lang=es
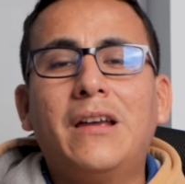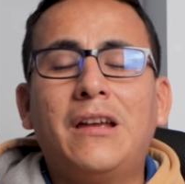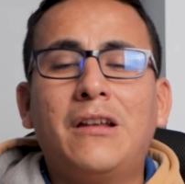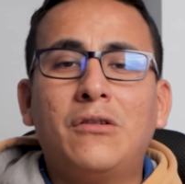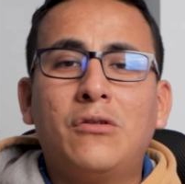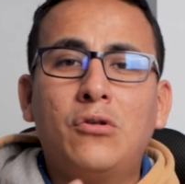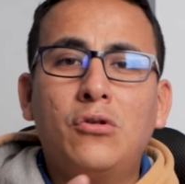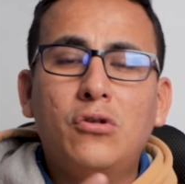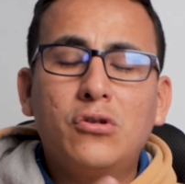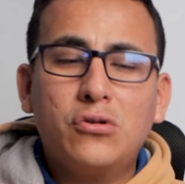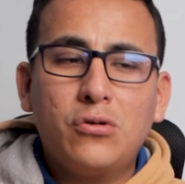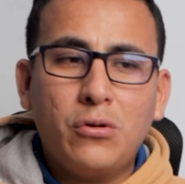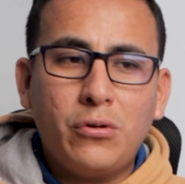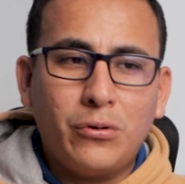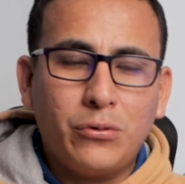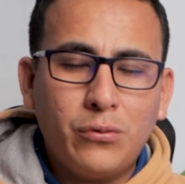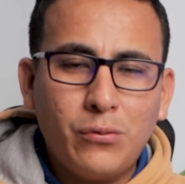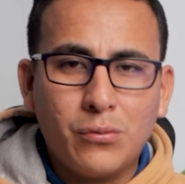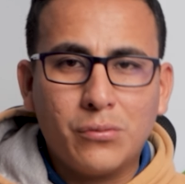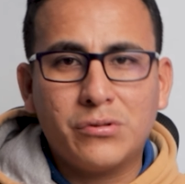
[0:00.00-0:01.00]
que no
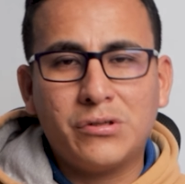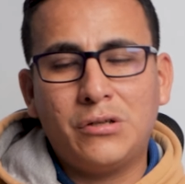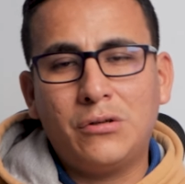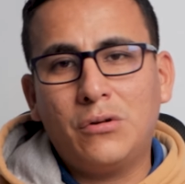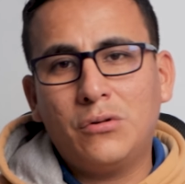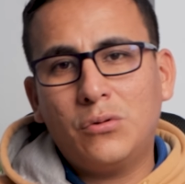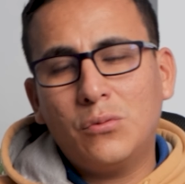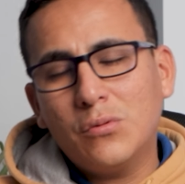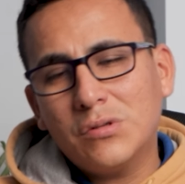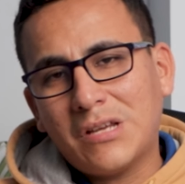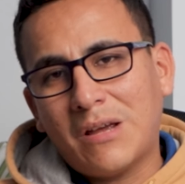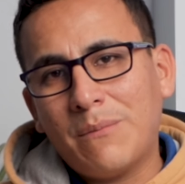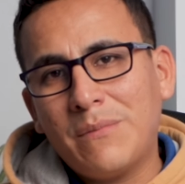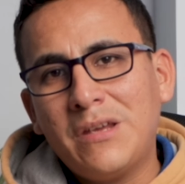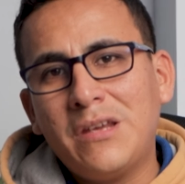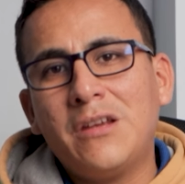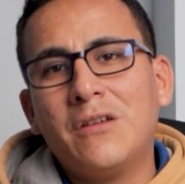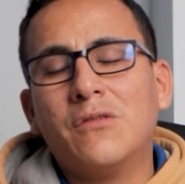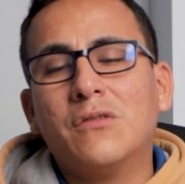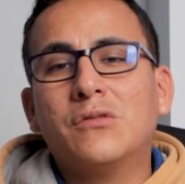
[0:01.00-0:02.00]
solo tú, sino tus
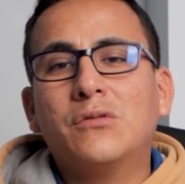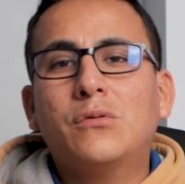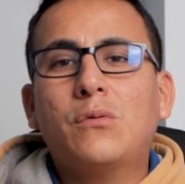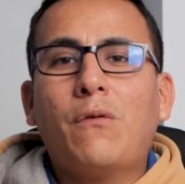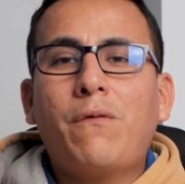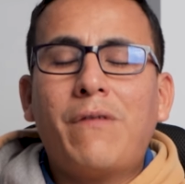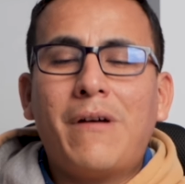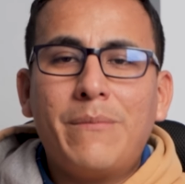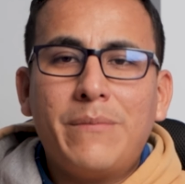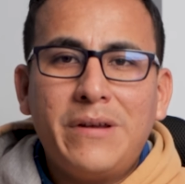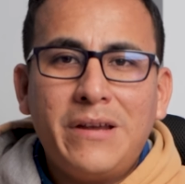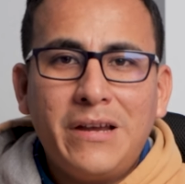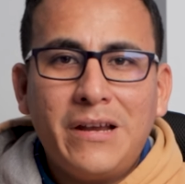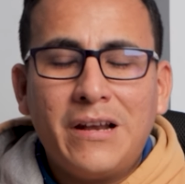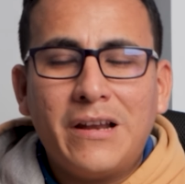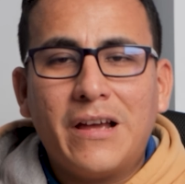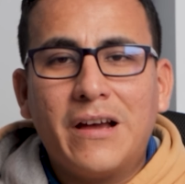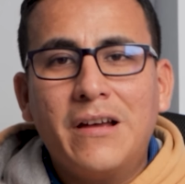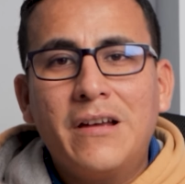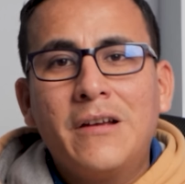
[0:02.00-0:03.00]
amigos, tu
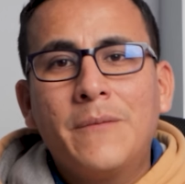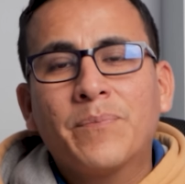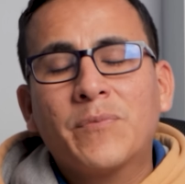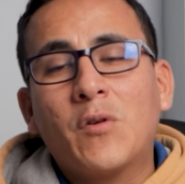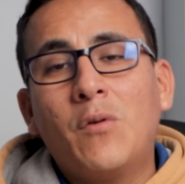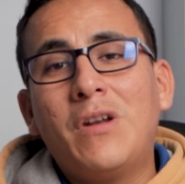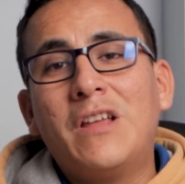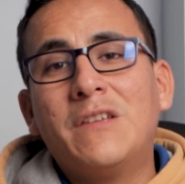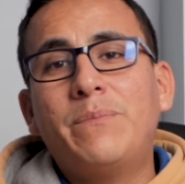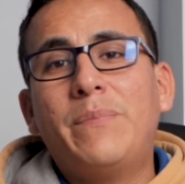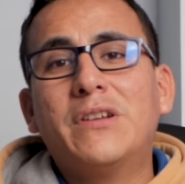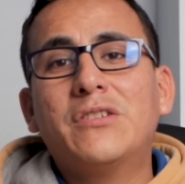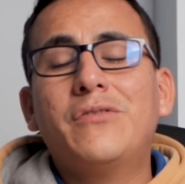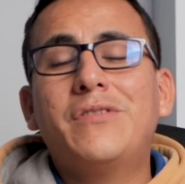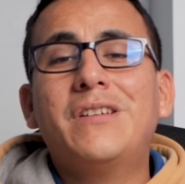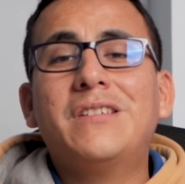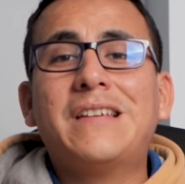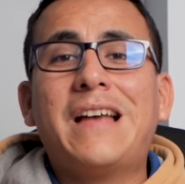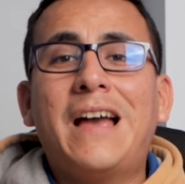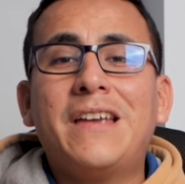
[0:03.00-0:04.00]
familia o las
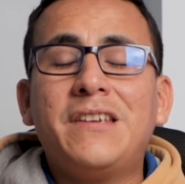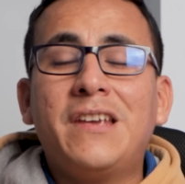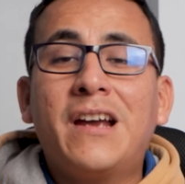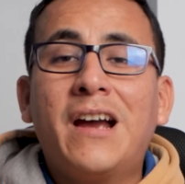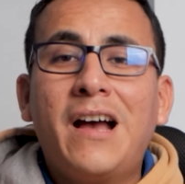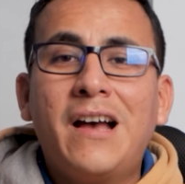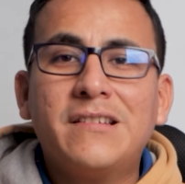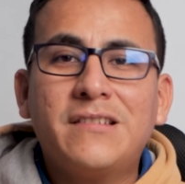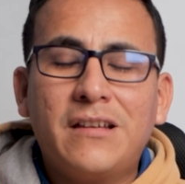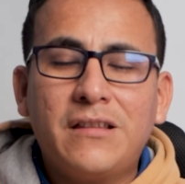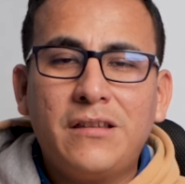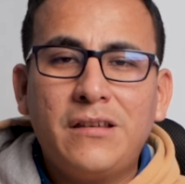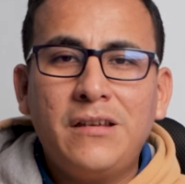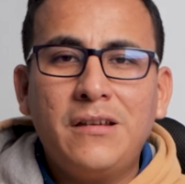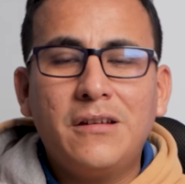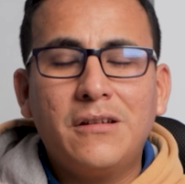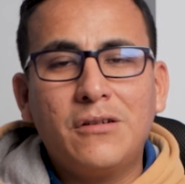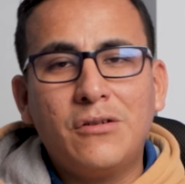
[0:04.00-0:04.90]
personas allegadas a ti